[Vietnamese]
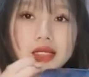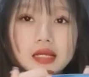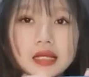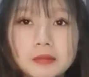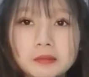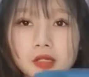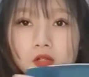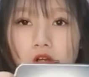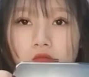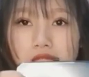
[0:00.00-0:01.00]
thì cam
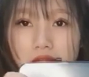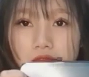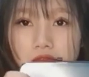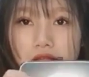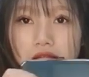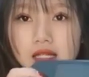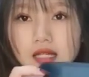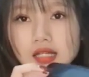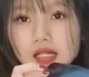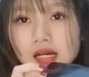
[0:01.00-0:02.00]
này nó không tràn viền
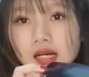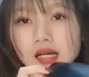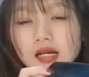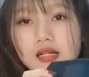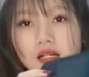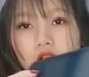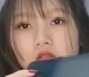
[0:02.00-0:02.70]
đó,